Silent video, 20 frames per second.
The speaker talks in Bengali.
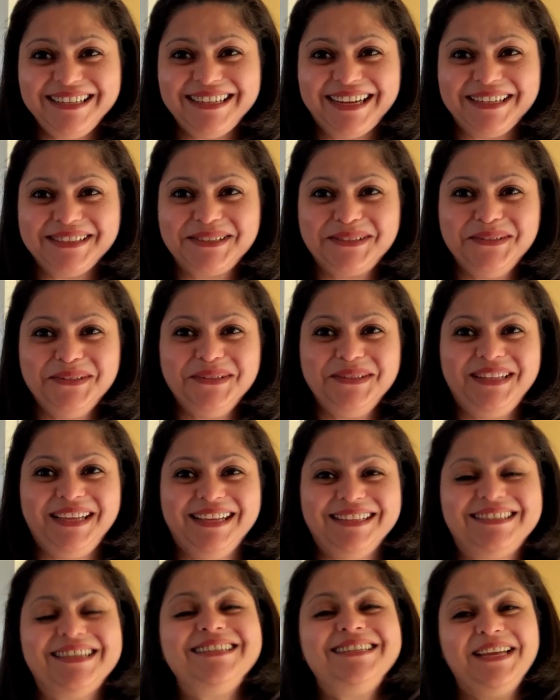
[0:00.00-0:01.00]
যেই টাস্কগুলো
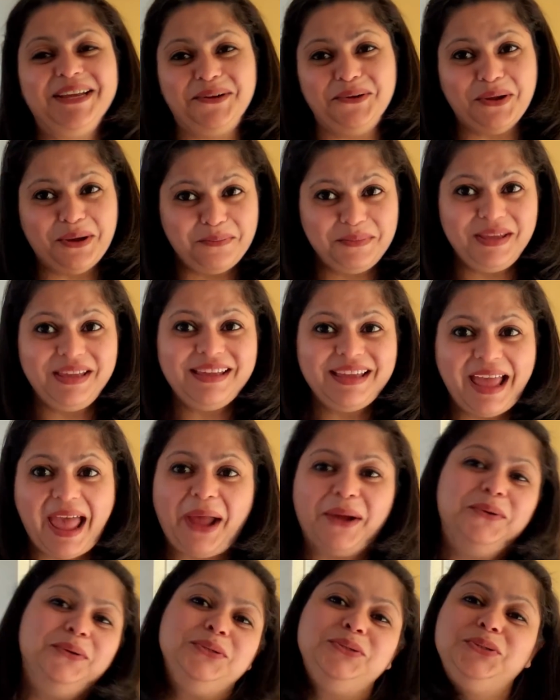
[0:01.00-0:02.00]
দিয়েছে সেগুলো আমি
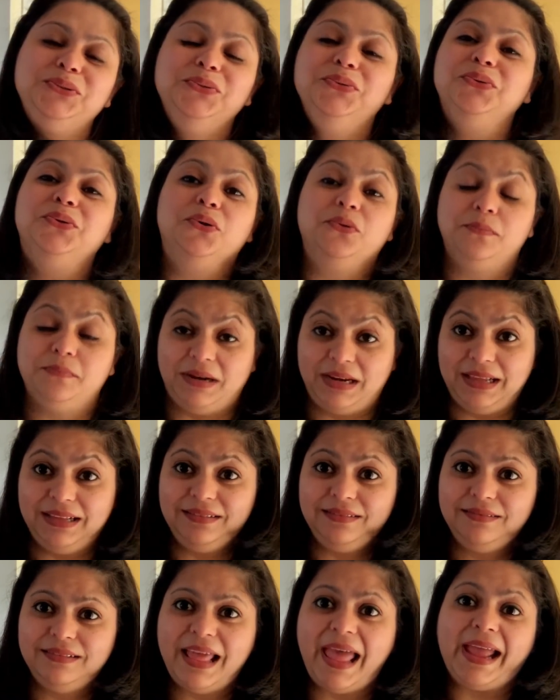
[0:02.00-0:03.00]
এখন শুরু মানে
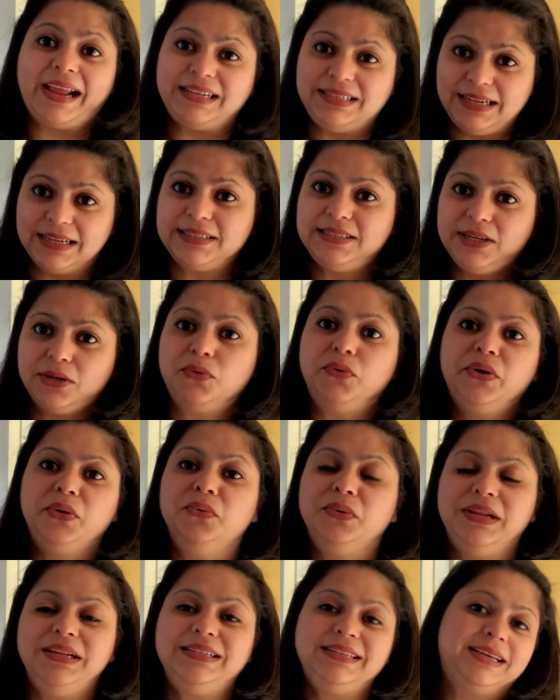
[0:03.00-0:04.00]
একটা একটা করে
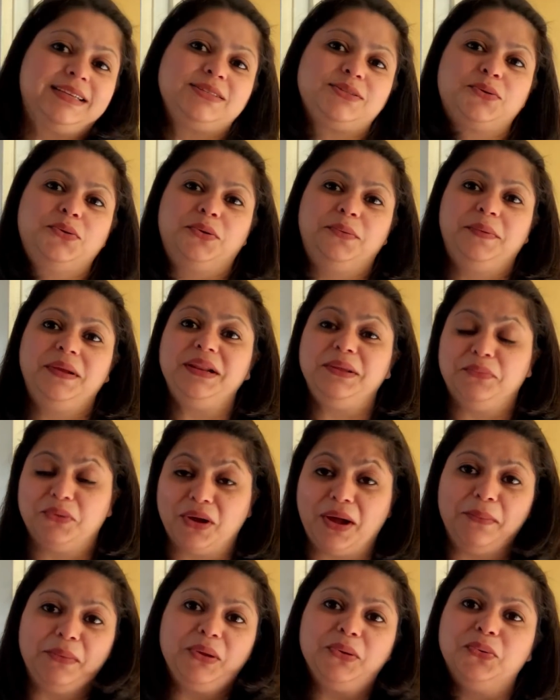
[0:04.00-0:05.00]
উনি টেক্সট করবেন এবং
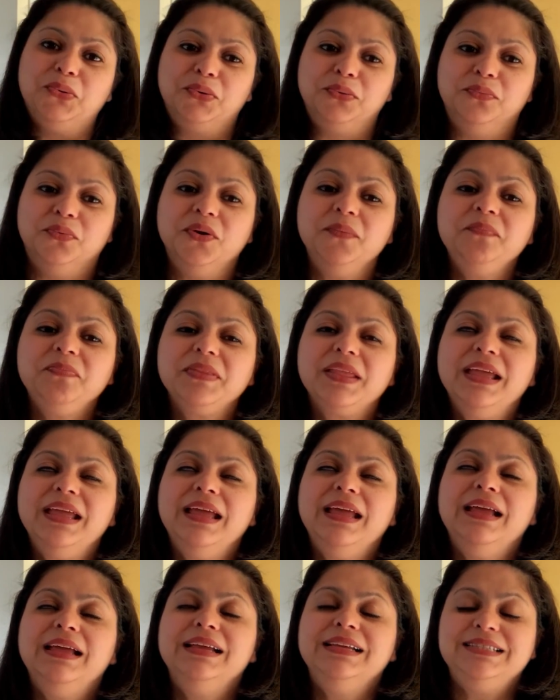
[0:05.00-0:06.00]
আমি করব
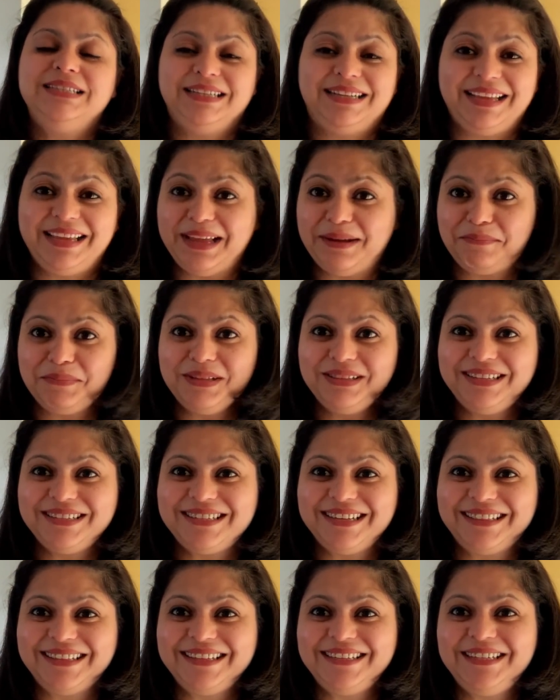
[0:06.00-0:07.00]
সেটাই আপনাদের
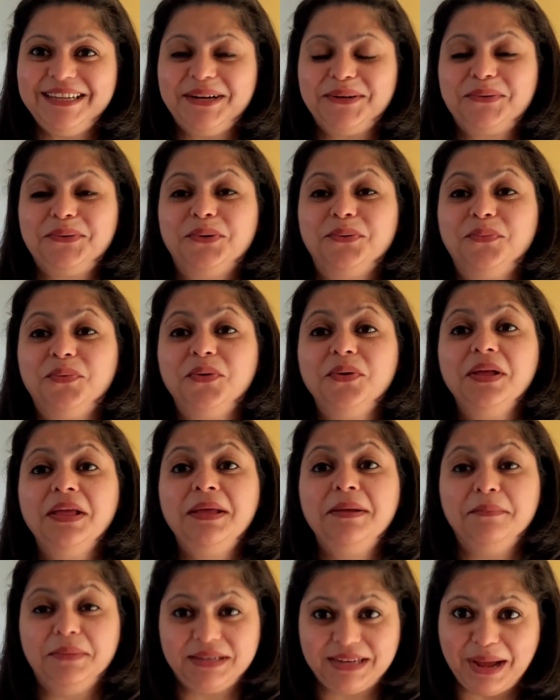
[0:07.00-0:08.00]
সাথে শেয়ার করব
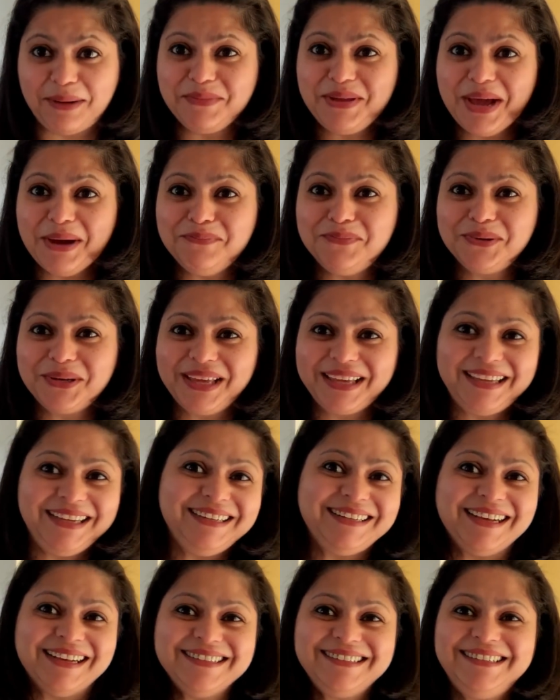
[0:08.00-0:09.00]
বাট আমি আপুকে কি
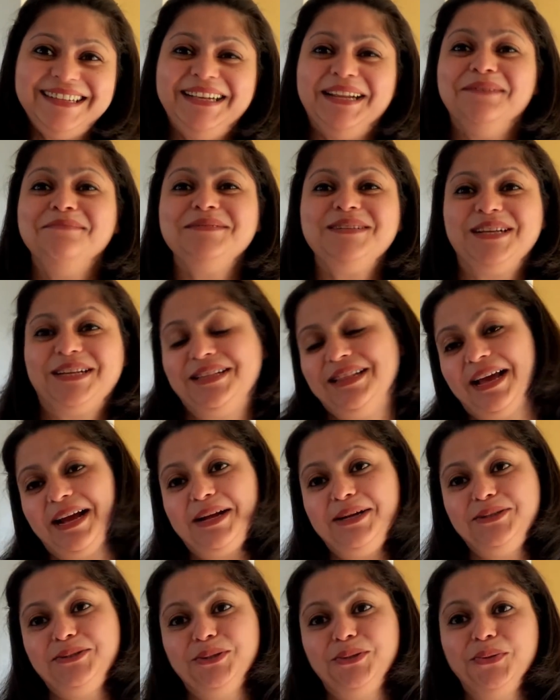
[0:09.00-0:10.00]
টাচ দিলাম সেটা
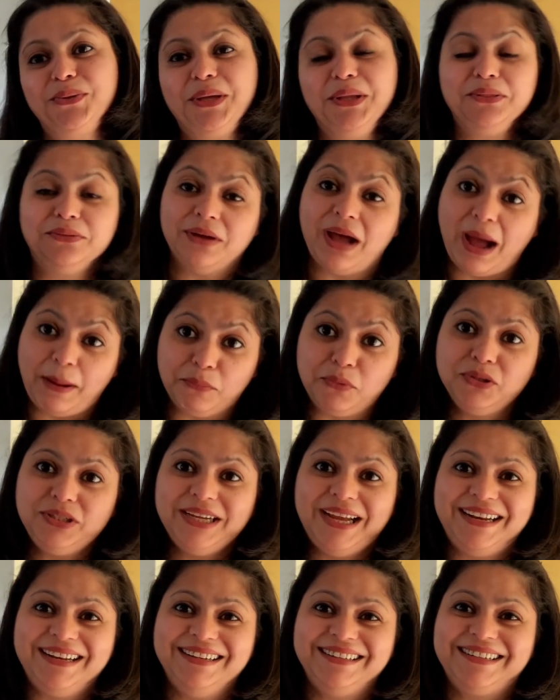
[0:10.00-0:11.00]
দেখার জন্য কিন্তু আপু
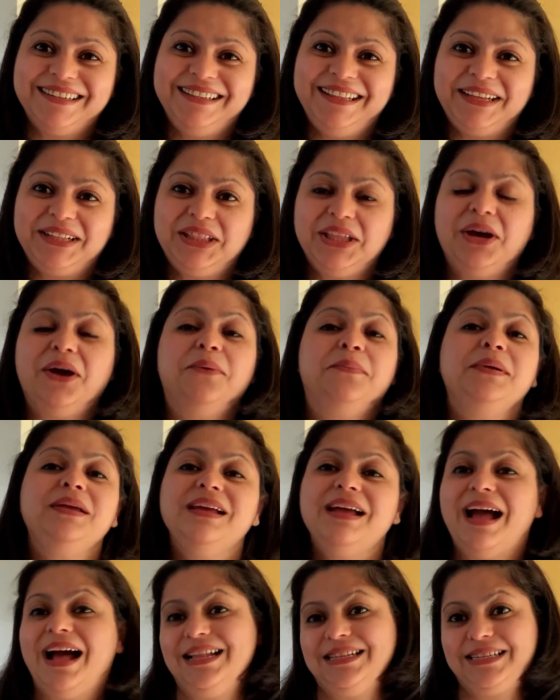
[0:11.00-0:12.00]
চ্যানেলটা দেখতে হবে
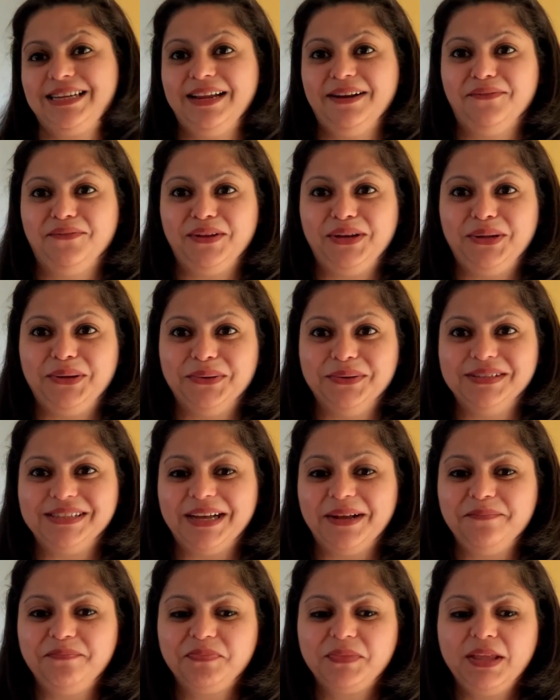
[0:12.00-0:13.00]
আজকের
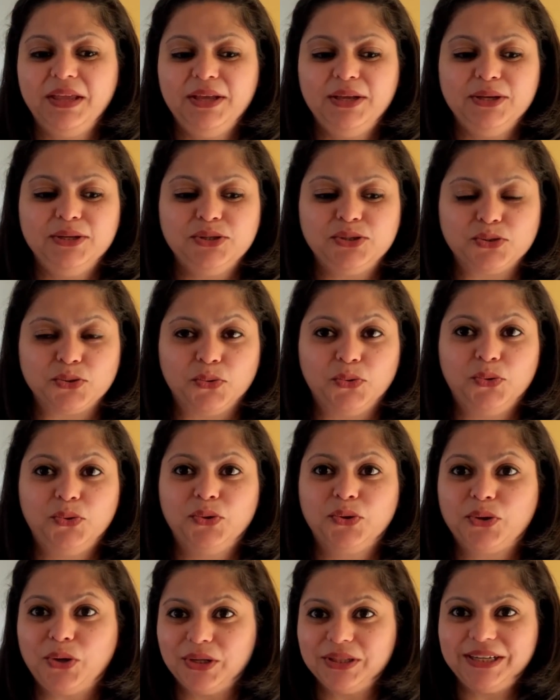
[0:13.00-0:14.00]
ভিডিওটা সো
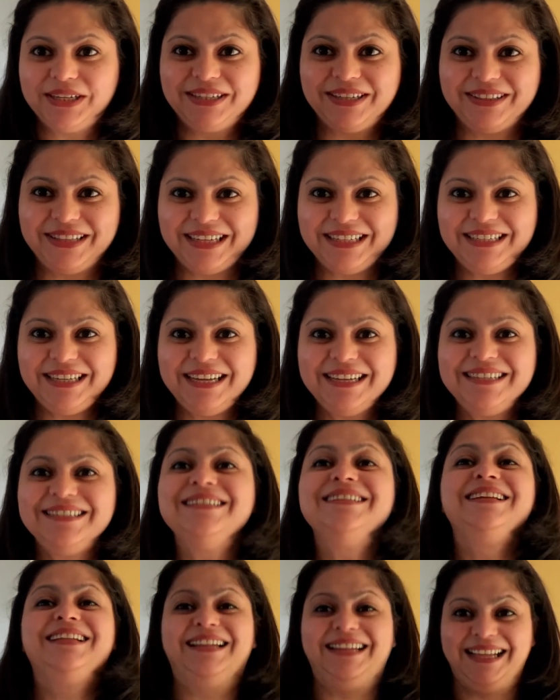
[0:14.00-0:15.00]
কথা টথা শেষ
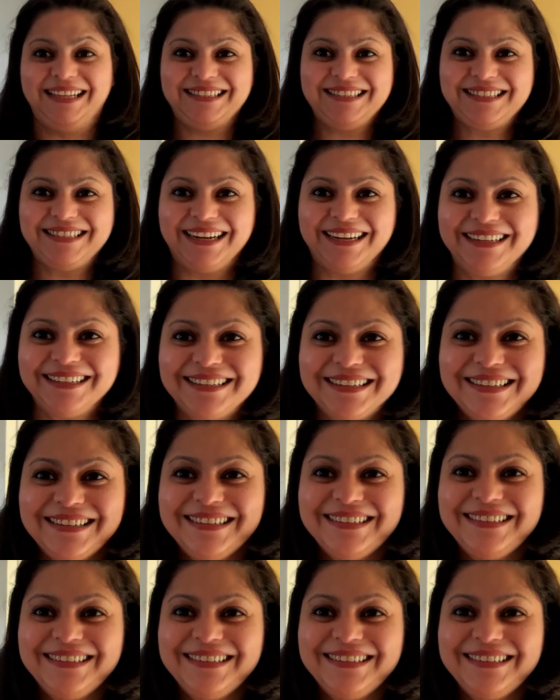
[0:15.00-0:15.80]
লেটস স্টার্ট